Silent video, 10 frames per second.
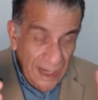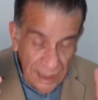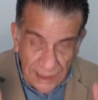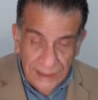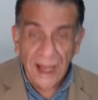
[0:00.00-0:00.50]

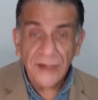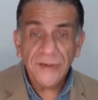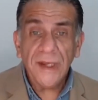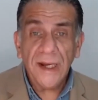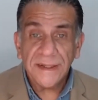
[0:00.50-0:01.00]
En el
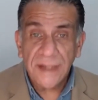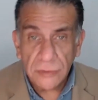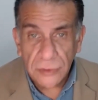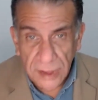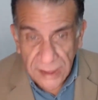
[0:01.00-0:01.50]
caso de las
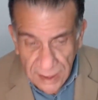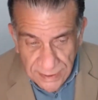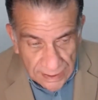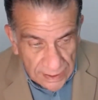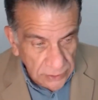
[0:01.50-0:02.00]

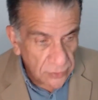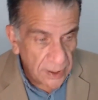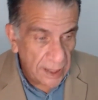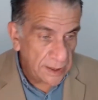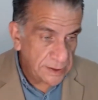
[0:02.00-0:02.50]
autoridades
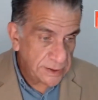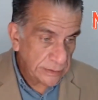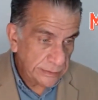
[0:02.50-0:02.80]
electorales,